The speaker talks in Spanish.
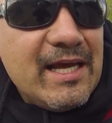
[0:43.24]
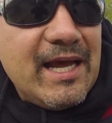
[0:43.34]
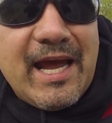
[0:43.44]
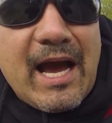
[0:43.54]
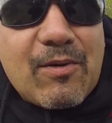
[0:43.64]

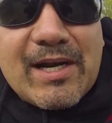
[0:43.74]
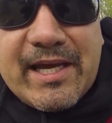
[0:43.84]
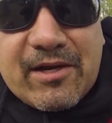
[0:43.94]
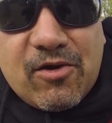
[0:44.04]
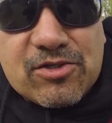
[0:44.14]
eh, a
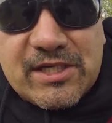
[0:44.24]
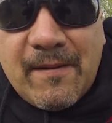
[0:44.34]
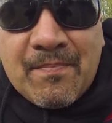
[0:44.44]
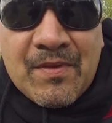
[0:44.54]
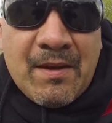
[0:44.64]
cualquier cosa.
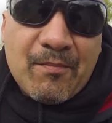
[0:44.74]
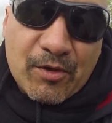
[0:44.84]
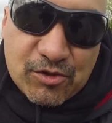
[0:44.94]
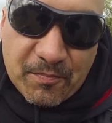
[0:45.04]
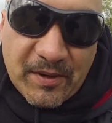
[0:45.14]

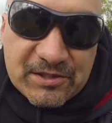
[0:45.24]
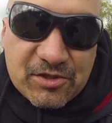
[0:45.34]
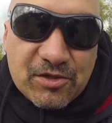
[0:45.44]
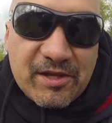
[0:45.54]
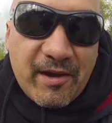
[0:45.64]
Por
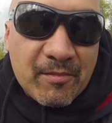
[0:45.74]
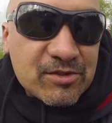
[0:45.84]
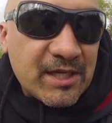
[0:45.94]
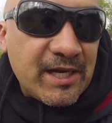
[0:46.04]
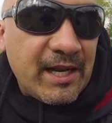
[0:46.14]
supuesto,
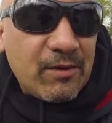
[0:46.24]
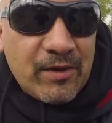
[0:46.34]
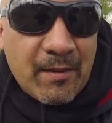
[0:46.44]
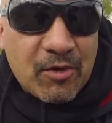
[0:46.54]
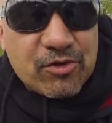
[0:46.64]
debemos tener
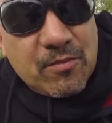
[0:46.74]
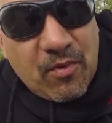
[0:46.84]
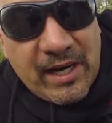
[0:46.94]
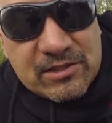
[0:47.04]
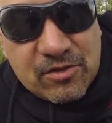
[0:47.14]
una moto en
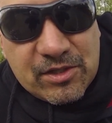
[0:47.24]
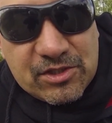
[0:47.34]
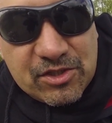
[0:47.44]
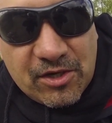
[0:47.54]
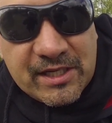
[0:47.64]
buenas
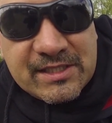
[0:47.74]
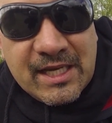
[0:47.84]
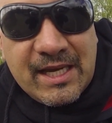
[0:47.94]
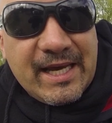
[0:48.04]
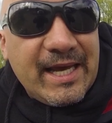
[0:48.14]
condiciones
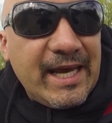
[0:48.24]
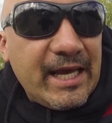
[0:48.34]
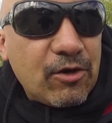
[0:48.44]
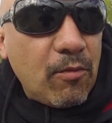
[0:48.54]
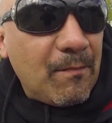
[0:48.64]

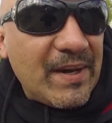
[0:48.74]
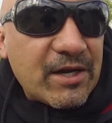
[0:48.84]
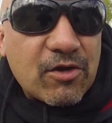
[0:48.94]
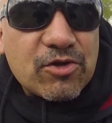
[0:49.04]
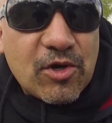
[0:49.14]
y cumplir
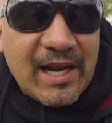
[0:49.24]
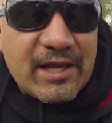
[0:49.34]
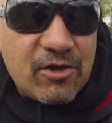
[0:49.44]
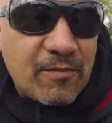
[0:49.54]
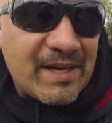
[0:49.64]
con todas
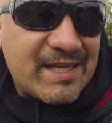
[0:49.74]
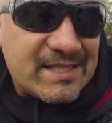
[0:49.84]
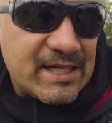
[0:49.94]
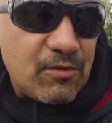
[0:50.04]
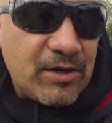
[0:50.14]
las normas
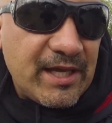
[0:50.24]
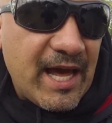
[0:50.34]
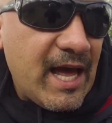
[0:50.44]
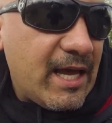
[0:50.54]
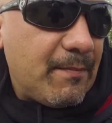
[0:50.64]
de
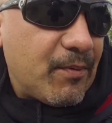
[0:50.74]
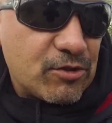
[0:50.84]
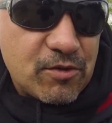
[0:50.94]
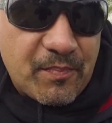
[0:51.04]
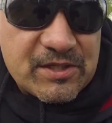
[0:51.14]
seguridad y por
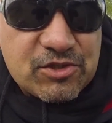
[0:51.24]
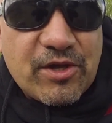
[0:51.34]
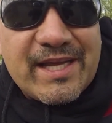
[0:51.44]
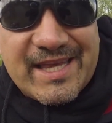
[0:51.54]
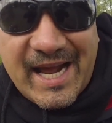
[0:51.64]
supuesto
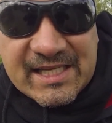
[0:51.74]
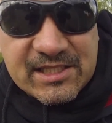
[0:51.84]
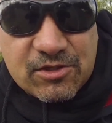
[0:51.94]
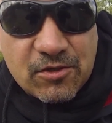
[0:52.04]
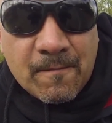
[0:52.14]
de tránsito